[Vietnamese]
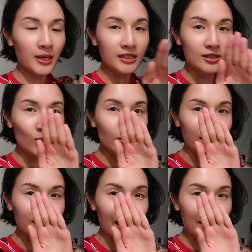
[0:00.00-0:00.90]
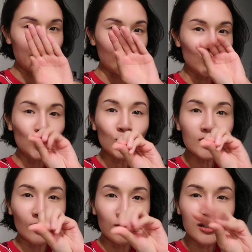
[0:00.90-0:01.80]
bạn hình dung cái tay mình nó
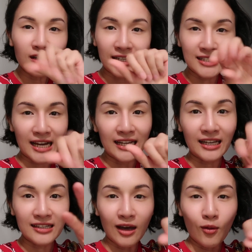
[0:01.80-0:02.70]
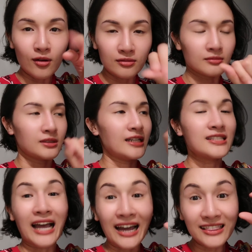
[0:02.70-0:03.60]
nhũn giống như là cái trái tái tàu, cái
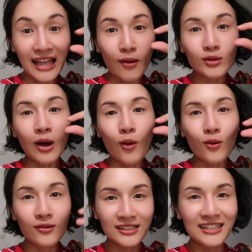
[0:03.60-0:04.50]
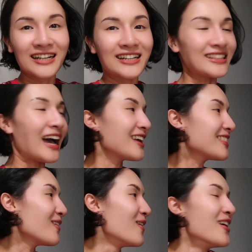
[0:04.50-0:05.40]
trái táo tàu, tái
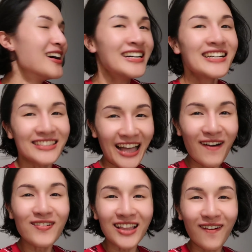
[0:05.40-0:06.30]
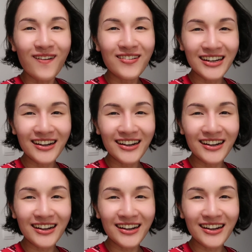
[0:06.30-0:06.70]
tàu, táo tàu vậy